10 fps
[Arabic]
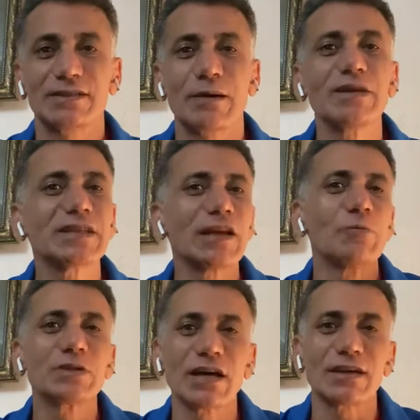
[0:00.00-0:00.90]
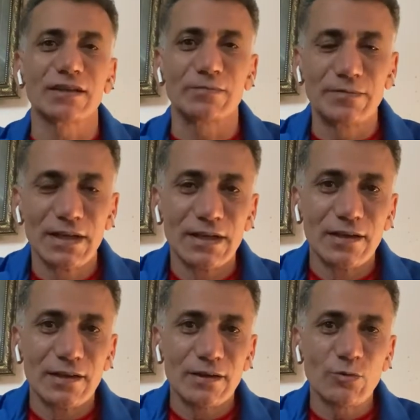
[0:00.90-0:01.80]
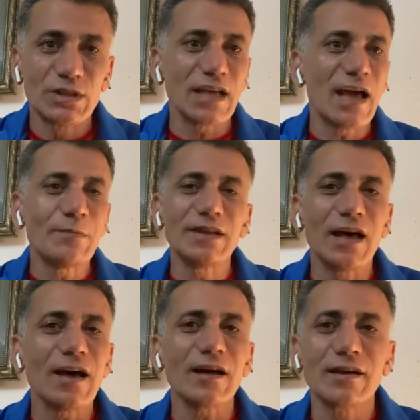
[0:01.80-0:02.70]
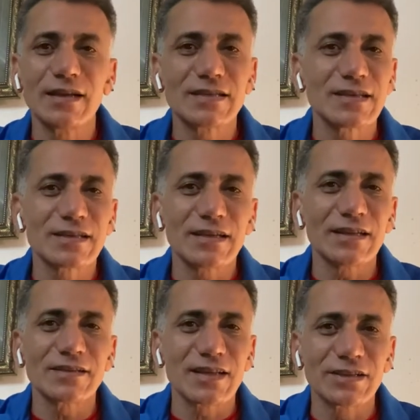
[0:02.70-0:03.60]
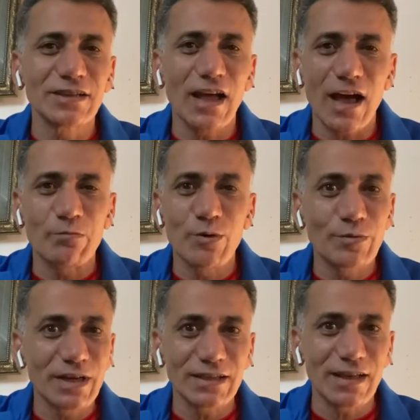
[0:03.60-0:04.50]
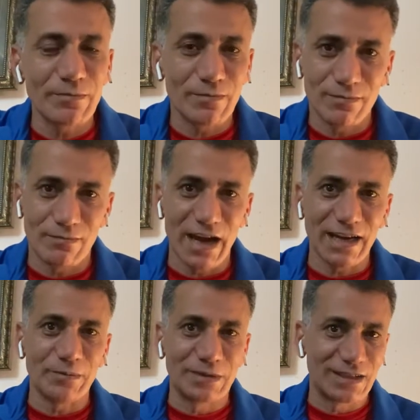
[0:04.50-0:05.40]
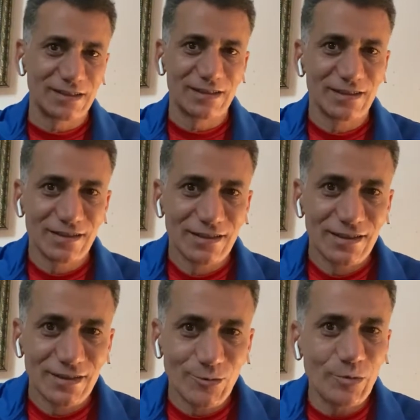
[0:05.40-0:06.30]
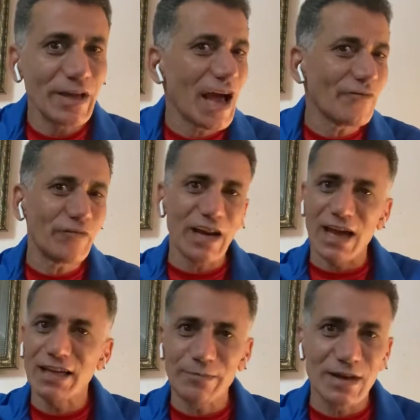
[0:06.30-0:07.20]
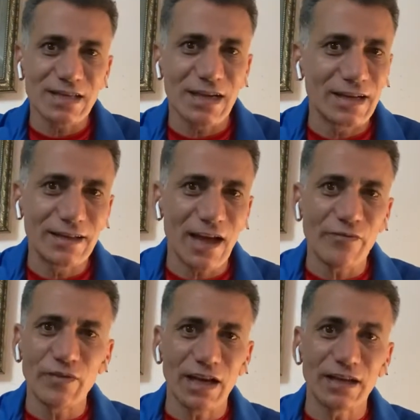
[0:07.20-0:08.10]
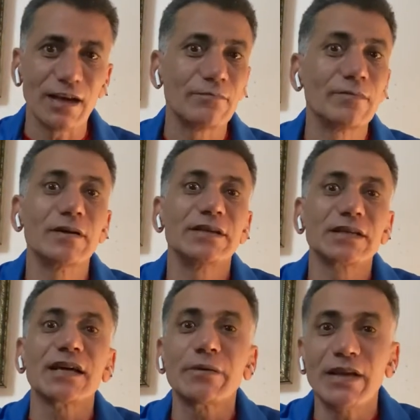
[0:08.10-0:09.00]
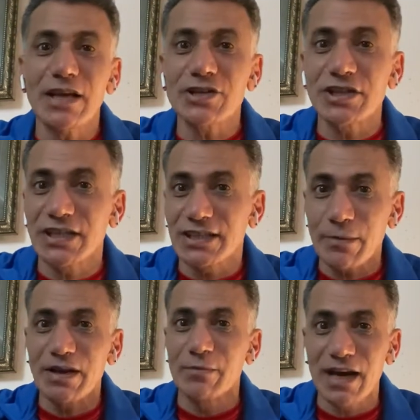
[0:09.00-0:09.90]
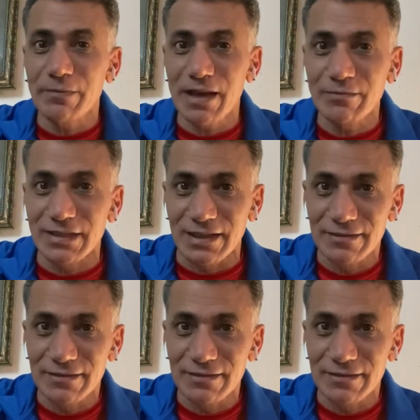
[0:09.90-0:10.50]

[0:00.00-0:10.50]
طب انت لو متغرب وتقابل اخ لذيذ كده صديق حبوب كده مغربي وبيحفل عليك مثلا يحف احنا يا ترى بنعيش انت هتقابل المغاربه امتى